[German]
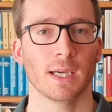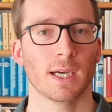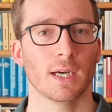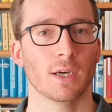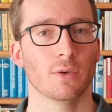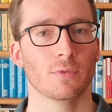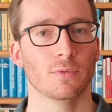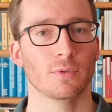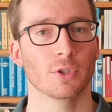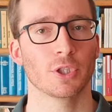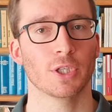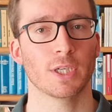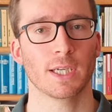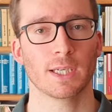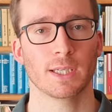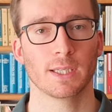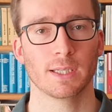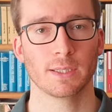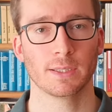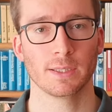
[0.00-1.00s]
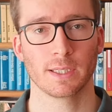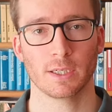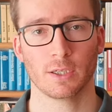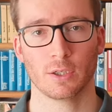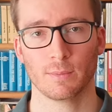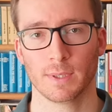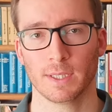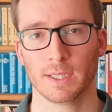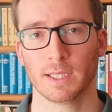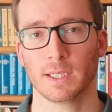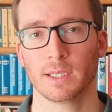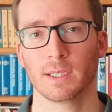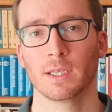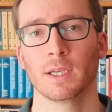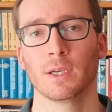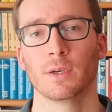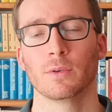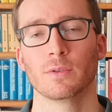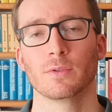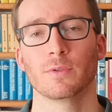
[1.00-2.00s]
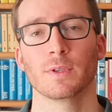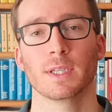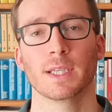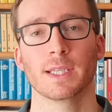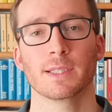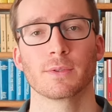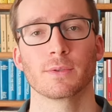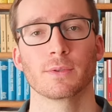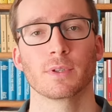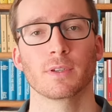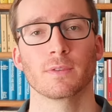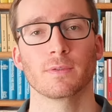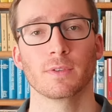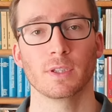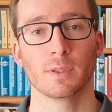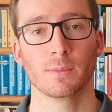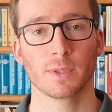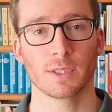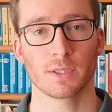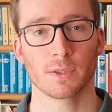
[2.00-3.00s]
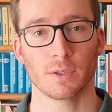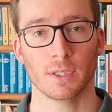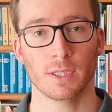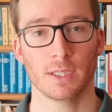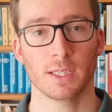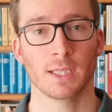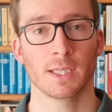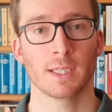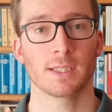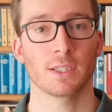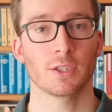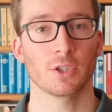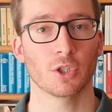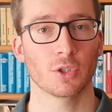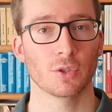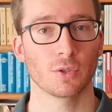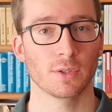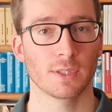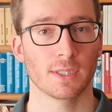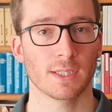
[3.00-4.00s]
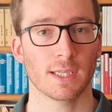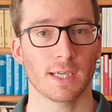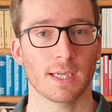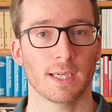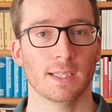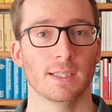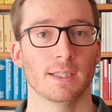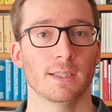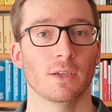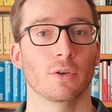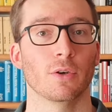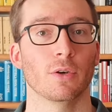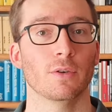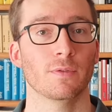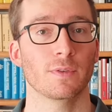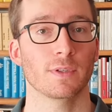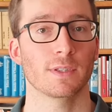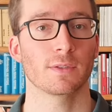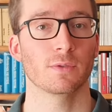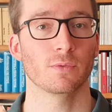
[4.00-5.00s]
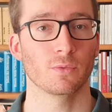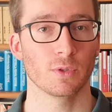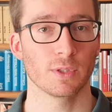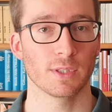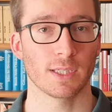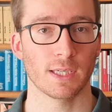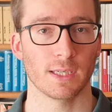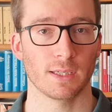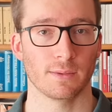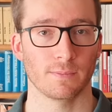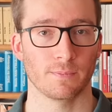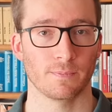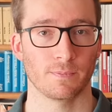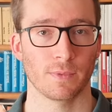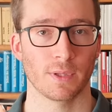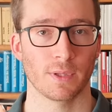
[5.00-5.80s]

auch für Schädel-Hirntraumata und Verletzungen der Wirbelsäule sind Stürze eine der häufigsten Ursachen.